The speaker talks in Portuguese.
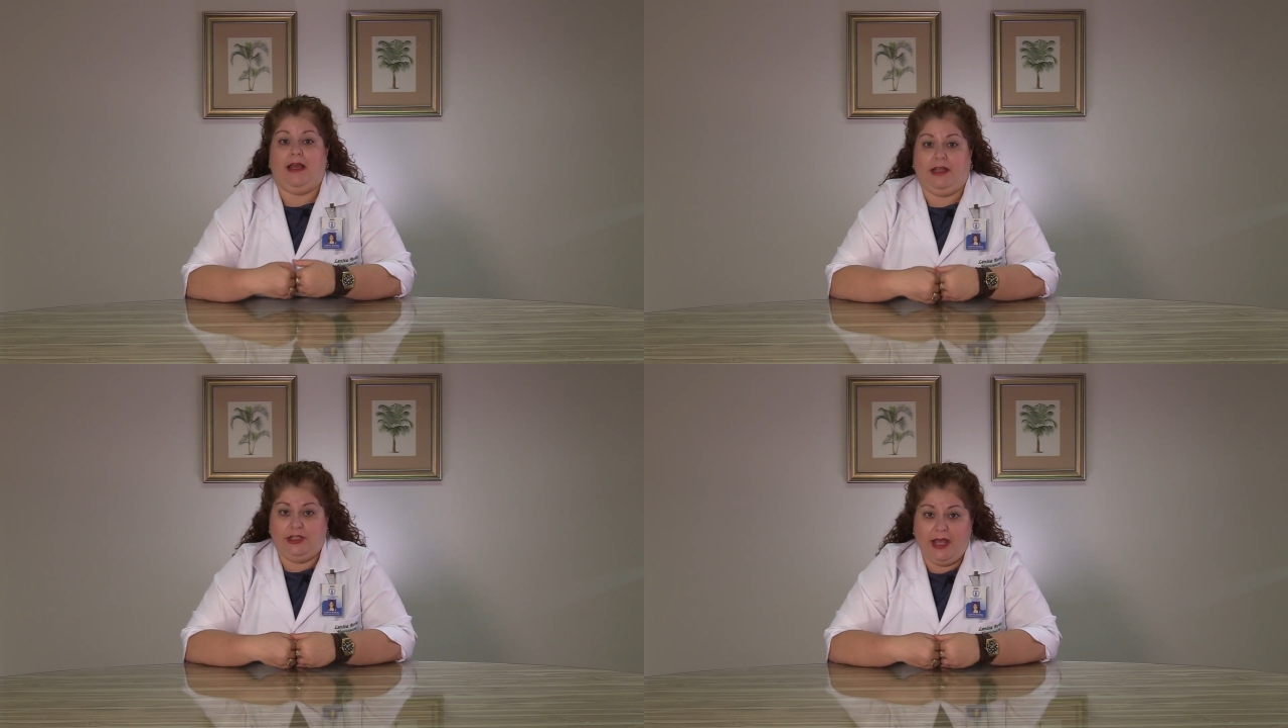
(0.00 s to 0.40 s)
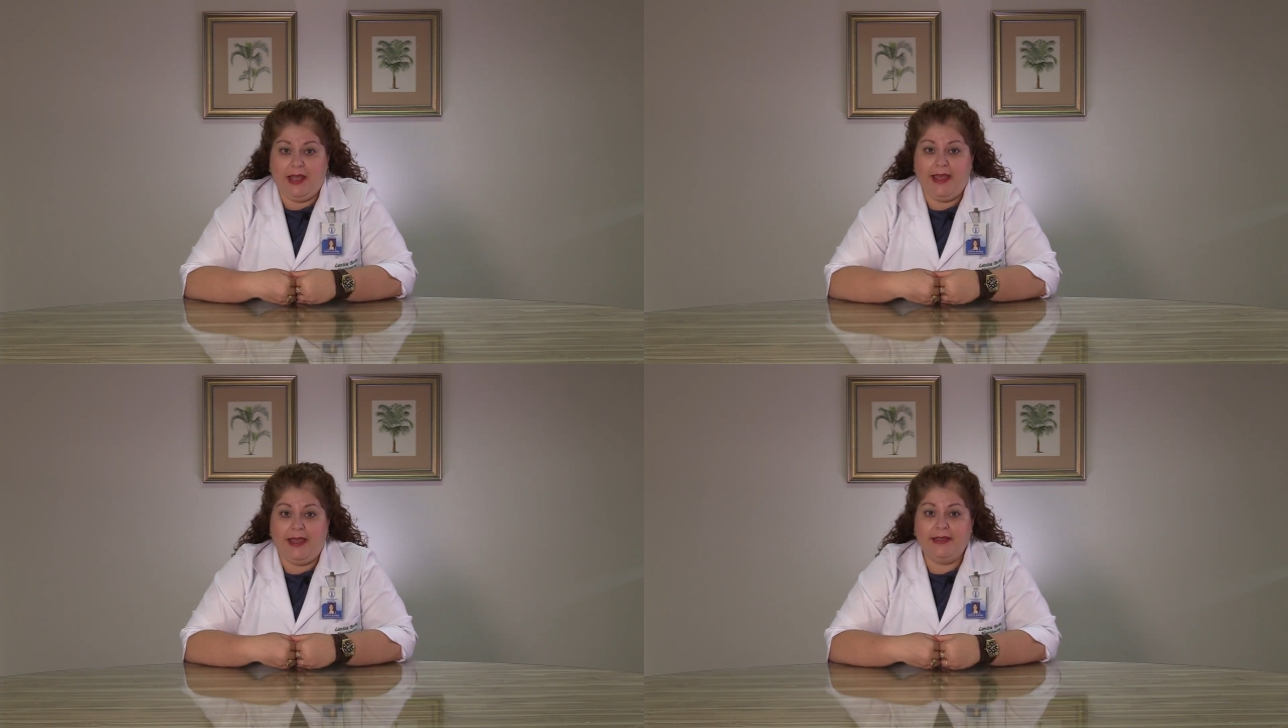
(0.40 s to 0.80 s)
a
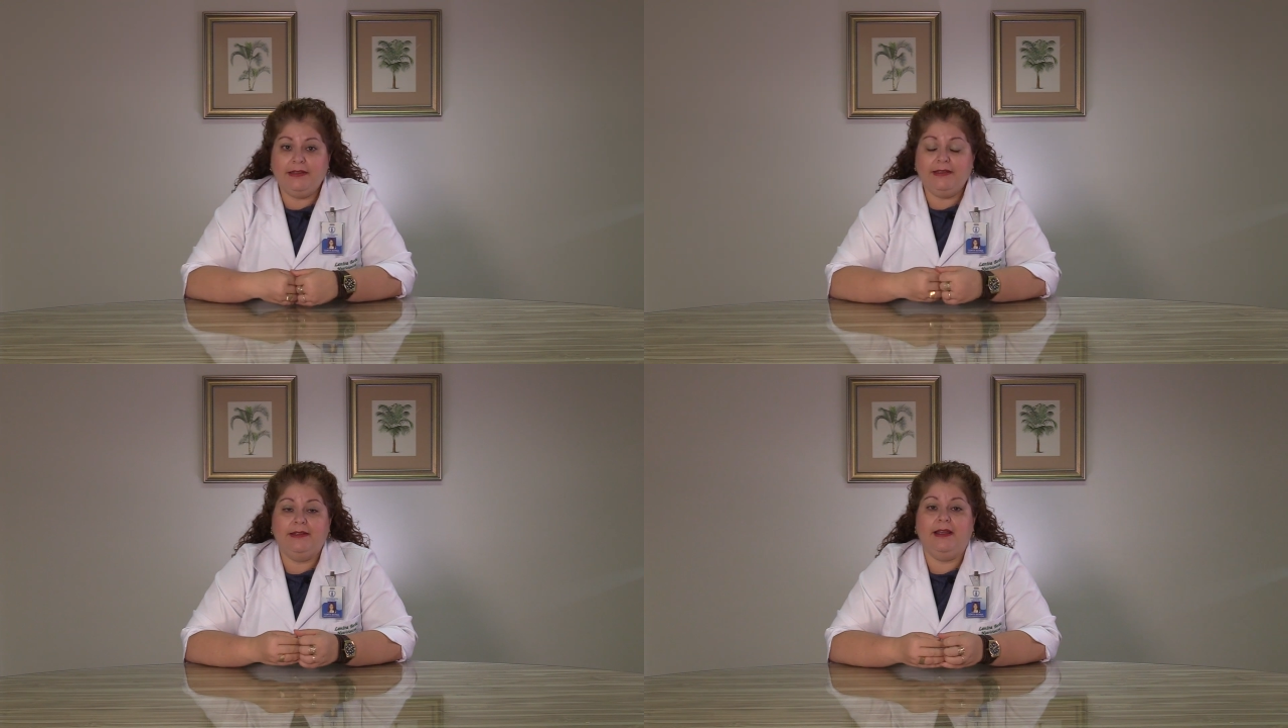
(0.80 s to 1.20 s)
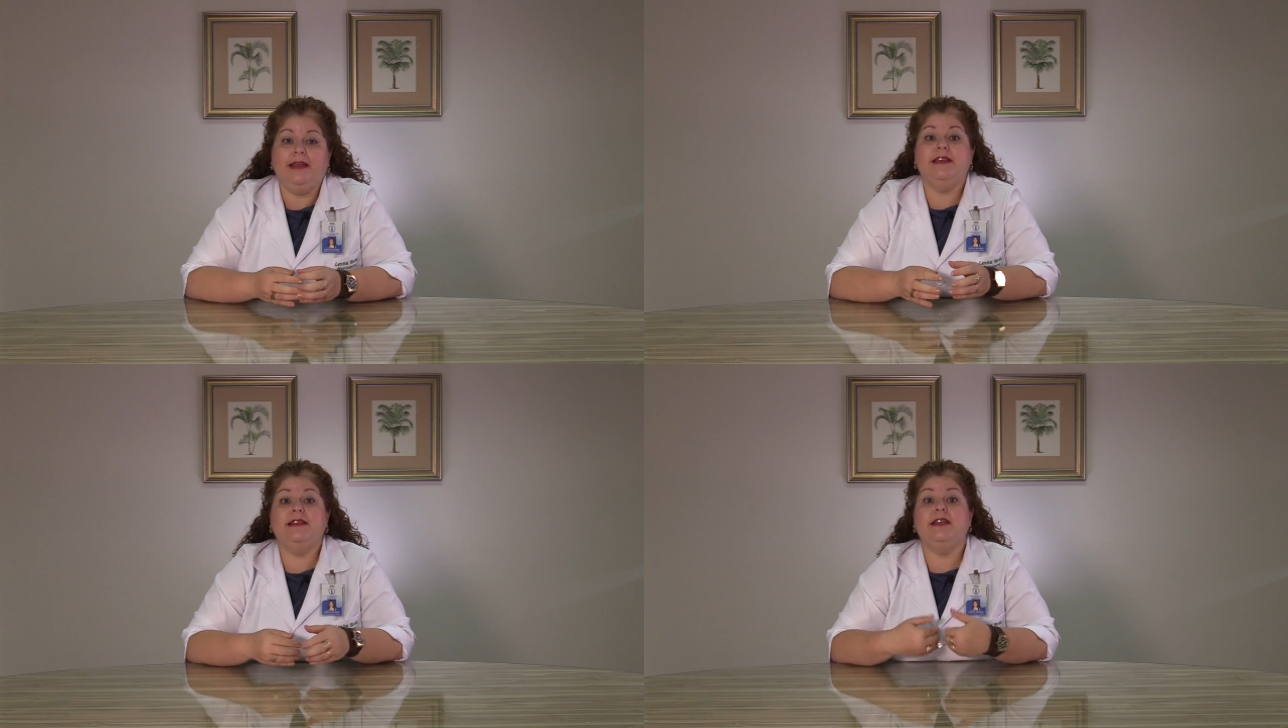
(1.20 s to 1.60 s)
diarreia,
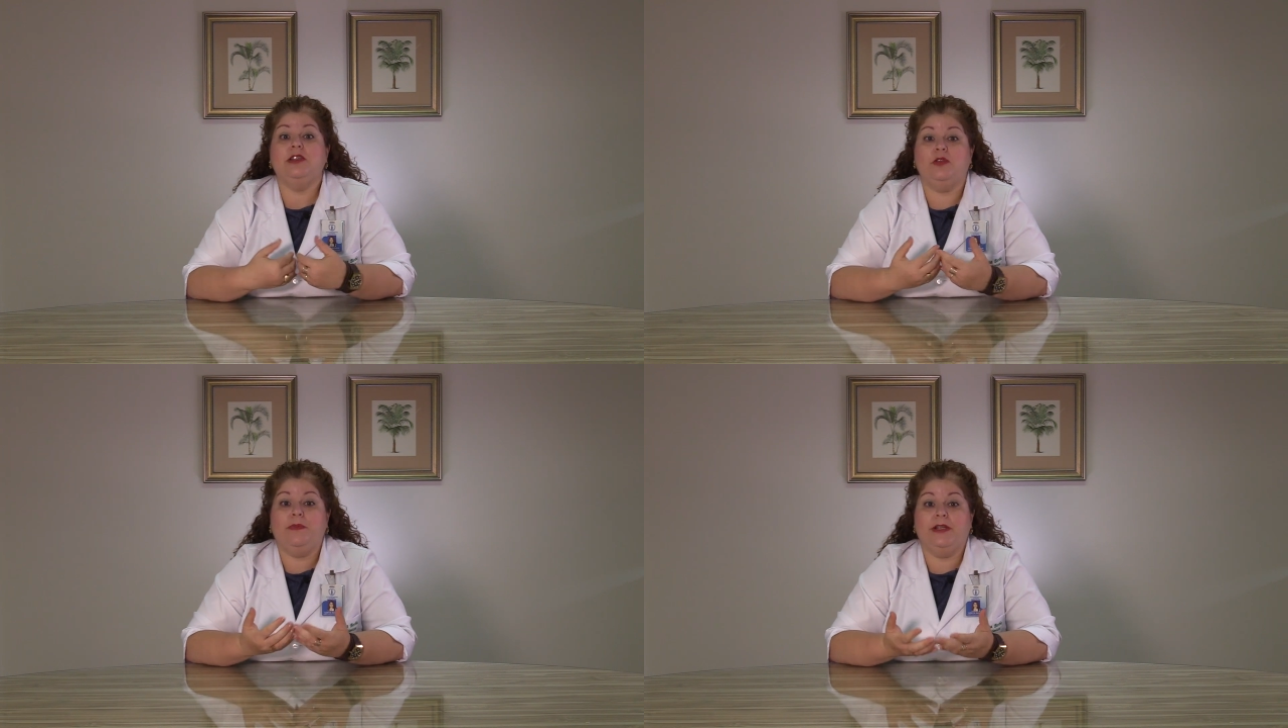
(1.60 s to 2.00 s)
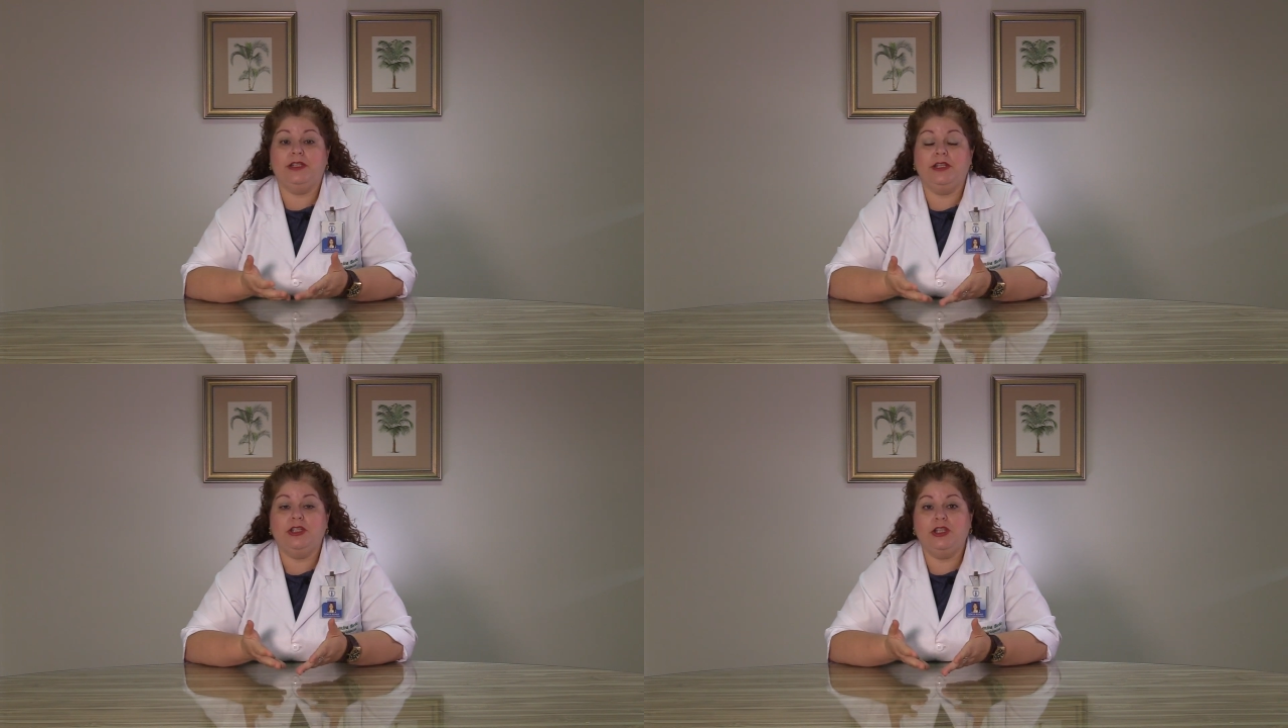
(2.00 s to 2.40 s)
né? E se isso
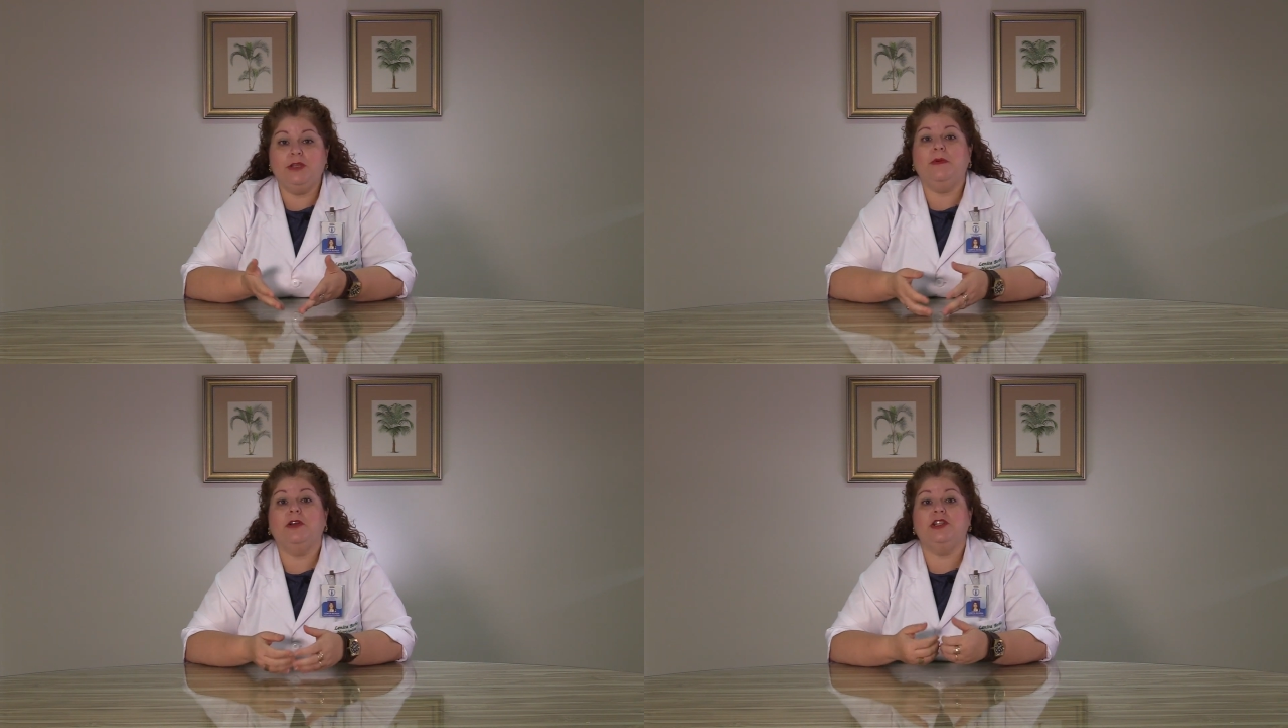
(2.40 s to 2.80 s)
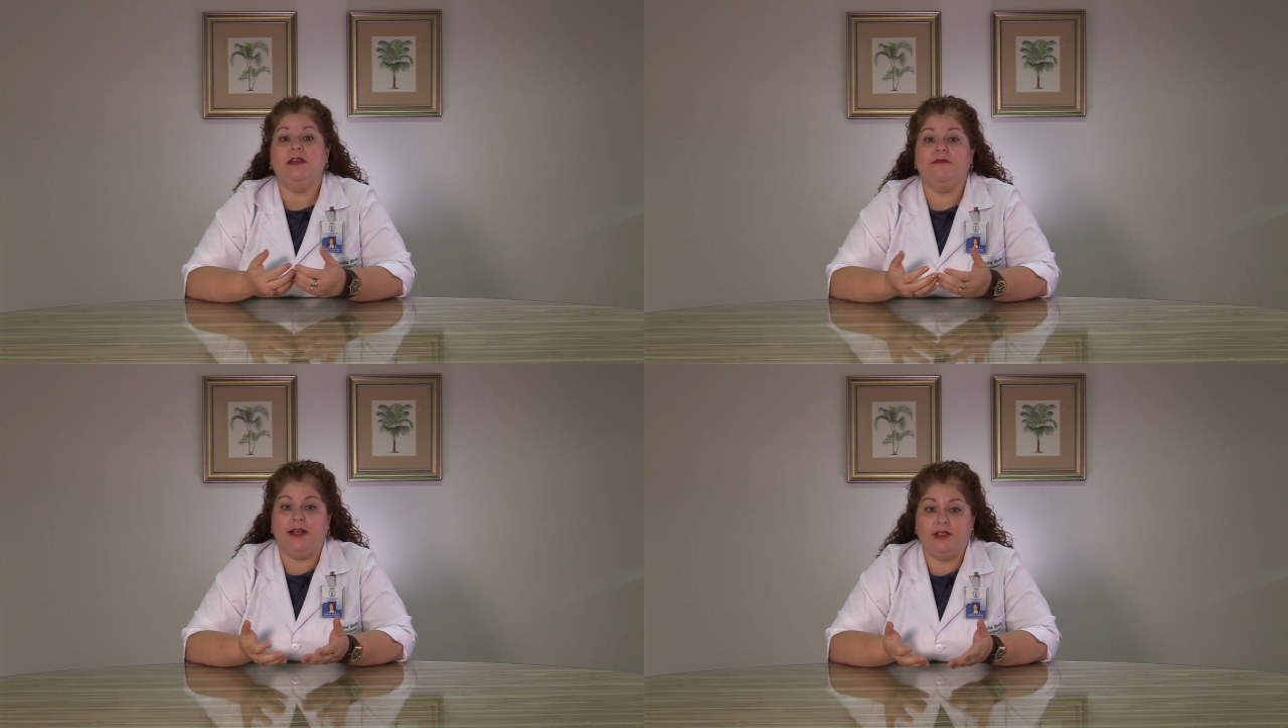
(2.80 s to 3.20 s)
persistir, pode
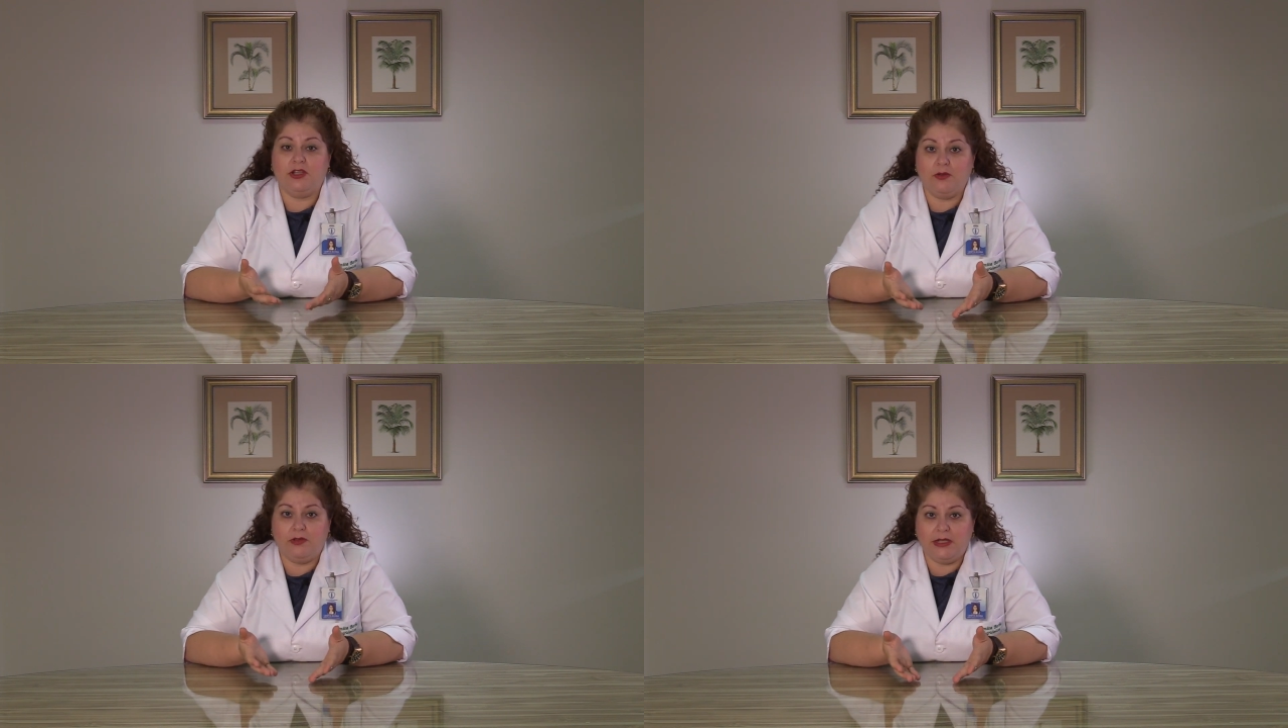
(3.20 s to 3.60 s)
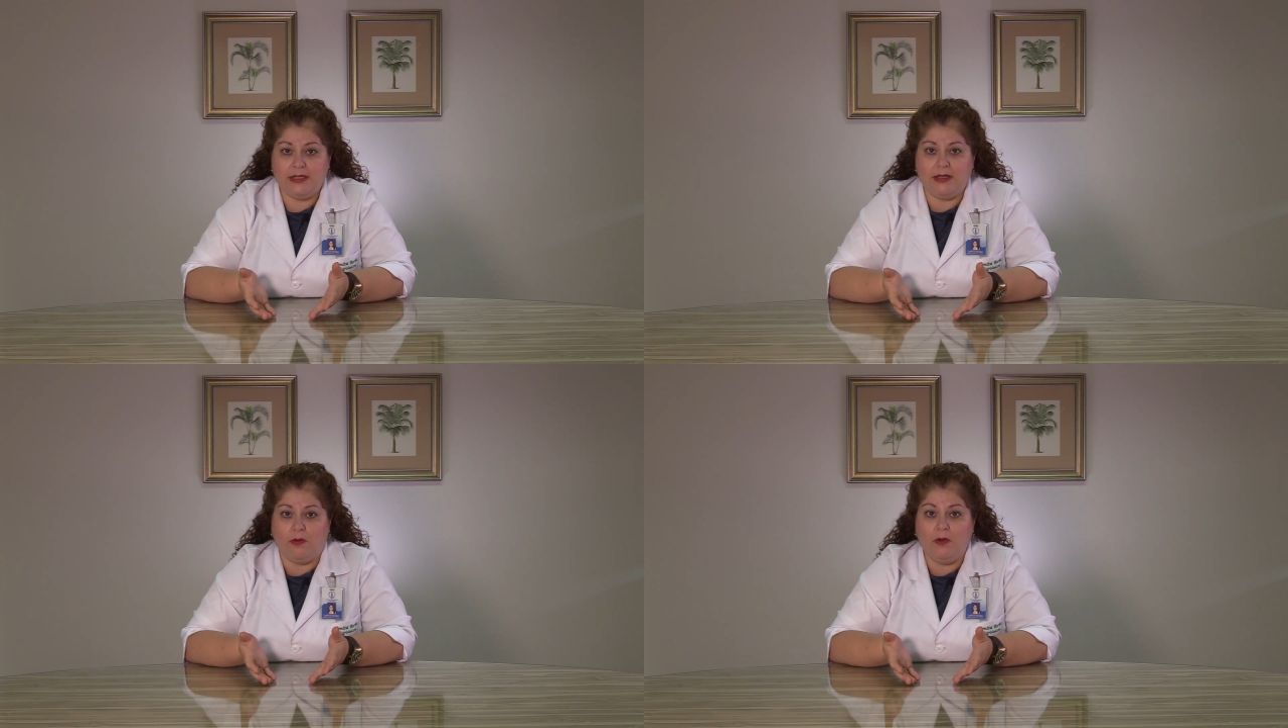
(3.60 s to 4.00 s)
levar à
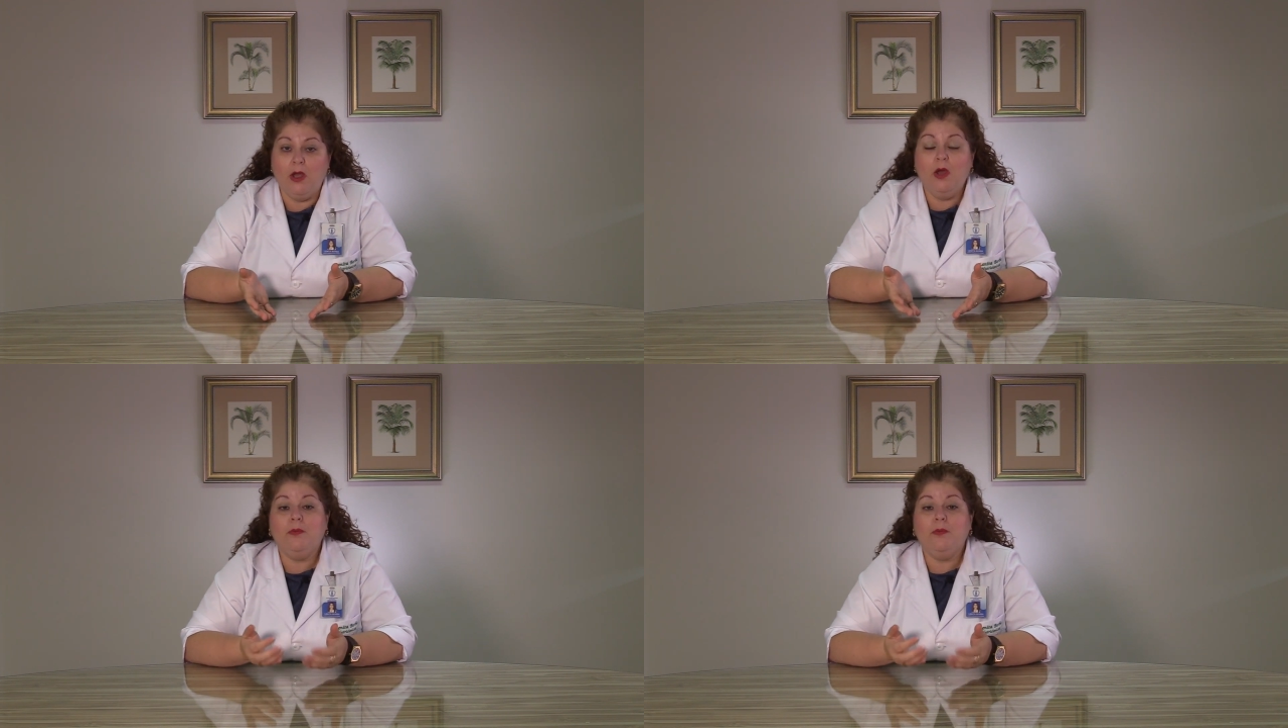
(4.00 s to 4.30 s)
desnutrição.